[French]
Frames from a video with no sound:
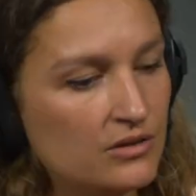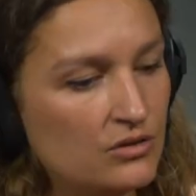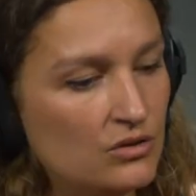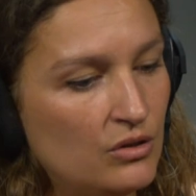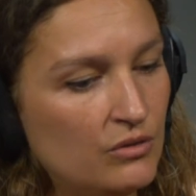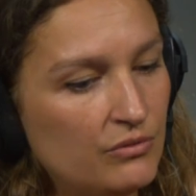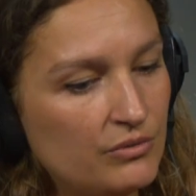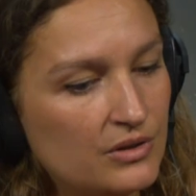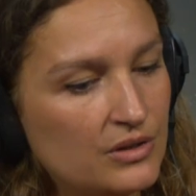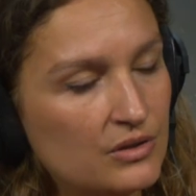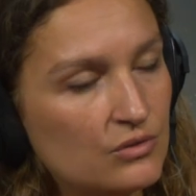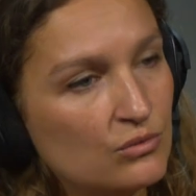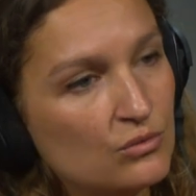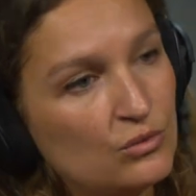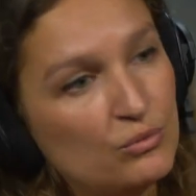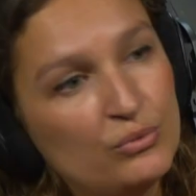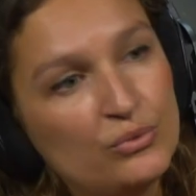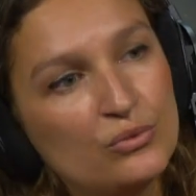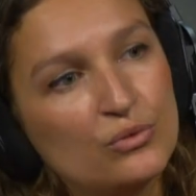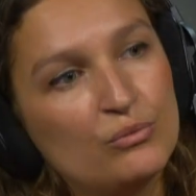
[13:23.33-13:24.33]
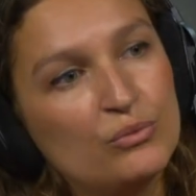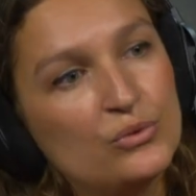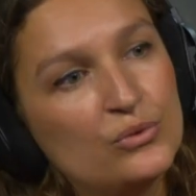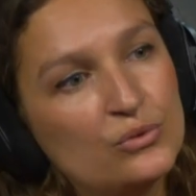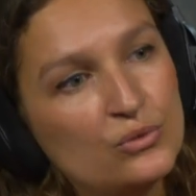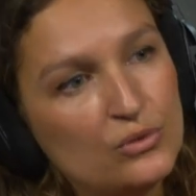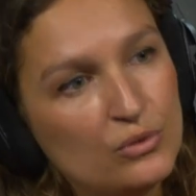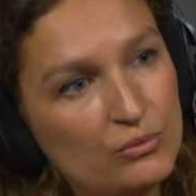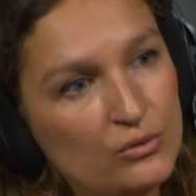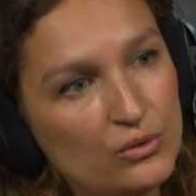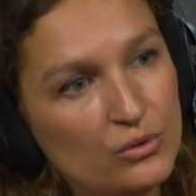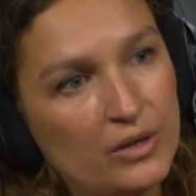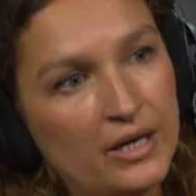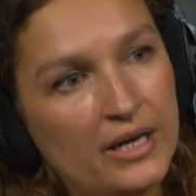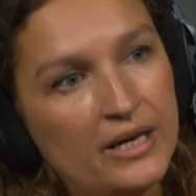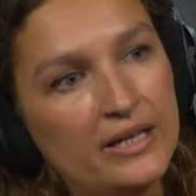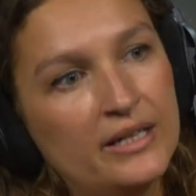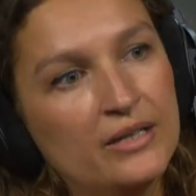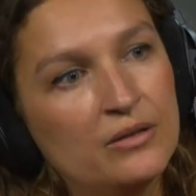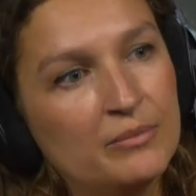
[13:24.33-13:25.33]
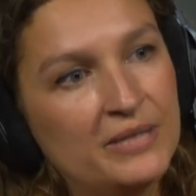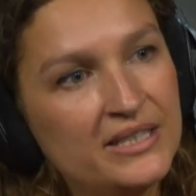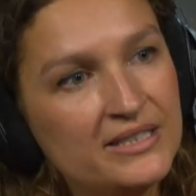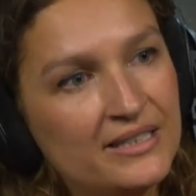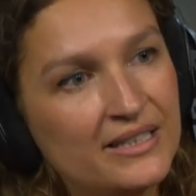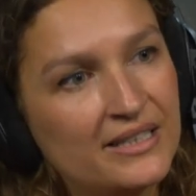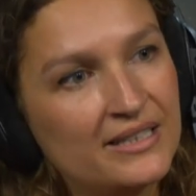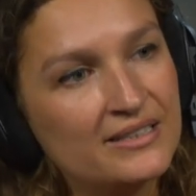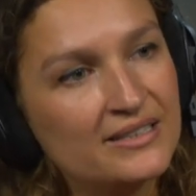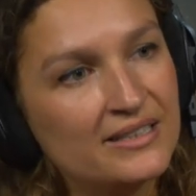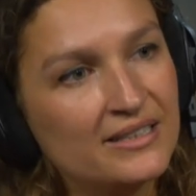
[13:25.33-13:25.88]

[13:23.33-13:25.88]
œuvres qui sont de plus en plus sculpturales et en matière.